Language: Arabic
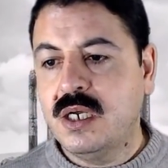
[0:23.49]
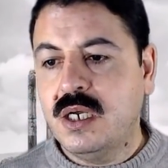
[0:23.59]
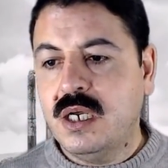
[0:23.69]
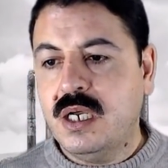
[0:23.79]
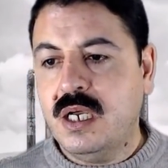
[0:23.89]

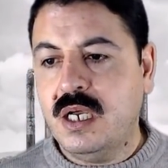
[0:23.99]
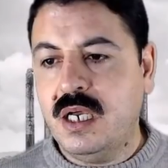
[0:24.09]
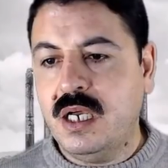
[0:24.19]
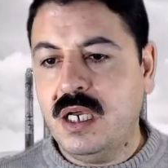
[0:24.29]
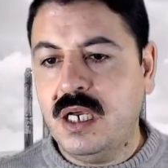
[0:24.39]

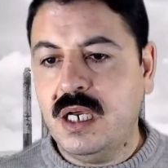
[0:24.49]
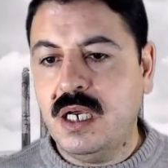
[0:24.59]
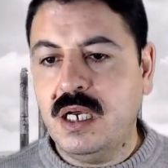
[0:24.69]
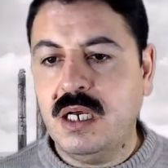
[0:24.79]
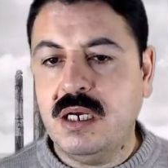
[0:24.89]

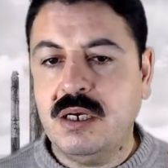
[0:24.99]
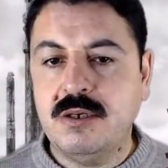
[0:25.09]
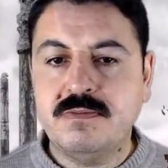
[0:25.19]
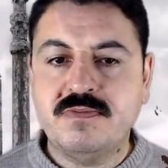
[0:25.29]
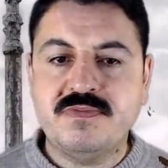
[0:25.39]
آه،
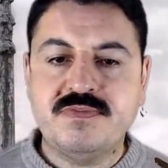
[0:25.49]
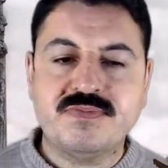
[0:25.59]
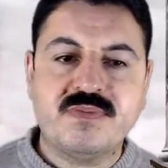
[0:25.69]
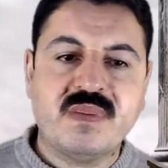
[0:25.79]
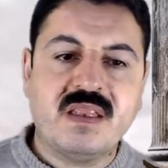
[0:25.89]

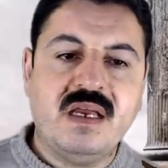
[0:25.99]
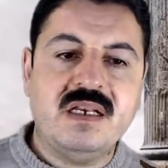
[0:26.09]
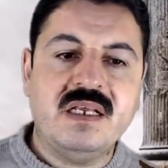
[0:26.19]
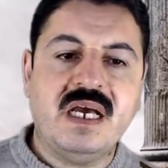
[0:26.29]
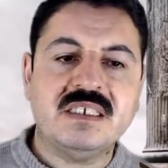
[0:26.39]
اللي
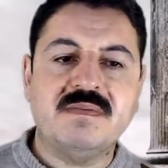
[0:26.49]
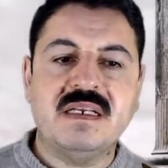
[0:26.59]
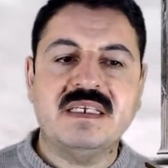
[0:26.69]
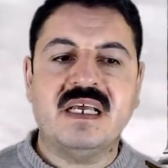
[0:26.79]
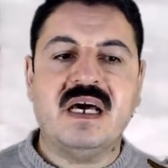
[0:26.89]
أصل اللي
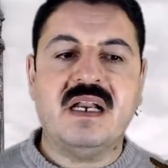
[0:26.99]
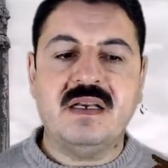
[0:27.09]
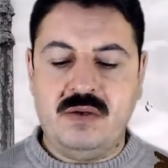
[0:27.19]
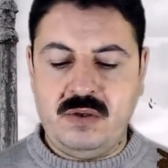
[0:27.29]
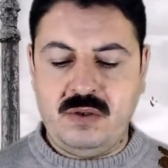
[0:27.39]
صار
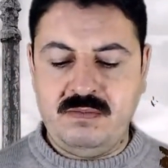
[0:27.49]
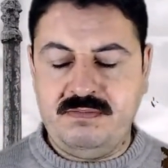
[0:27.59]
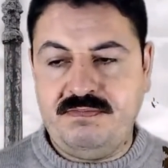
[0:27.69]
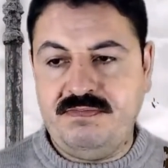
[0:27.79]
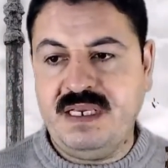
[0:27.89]
انه
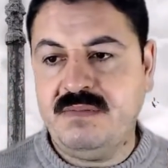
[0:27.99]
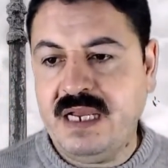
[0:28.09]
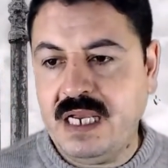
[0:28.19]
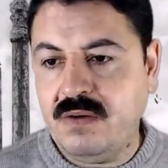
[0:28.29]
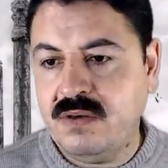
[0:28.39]
يعني
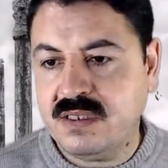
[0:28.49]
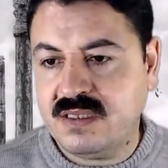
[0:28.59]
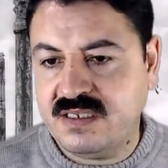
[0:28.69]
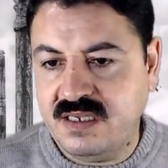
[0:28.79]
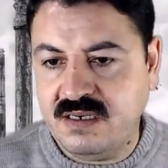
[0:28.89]
بنحاول
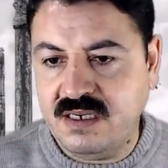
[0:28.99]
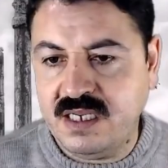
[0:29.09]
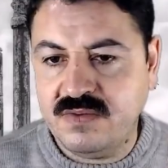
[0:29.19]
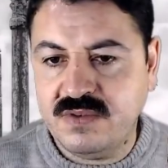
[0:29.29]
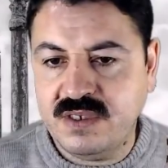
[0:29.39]
نختصر يعني
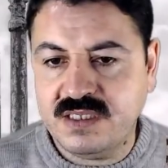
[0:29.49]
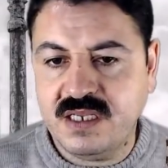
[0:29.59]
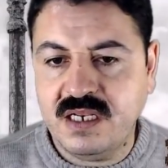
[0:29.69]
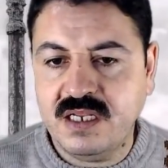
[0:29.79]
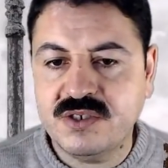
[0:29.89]
ونعطي
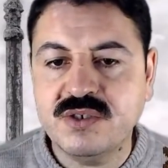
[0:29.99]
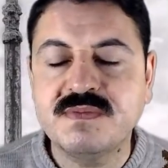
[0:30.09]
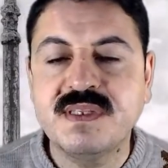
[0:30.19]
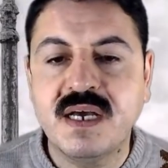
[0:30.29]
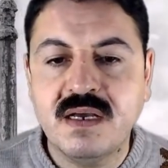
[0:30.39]

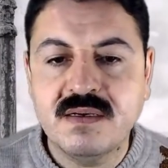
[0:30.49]
الزبده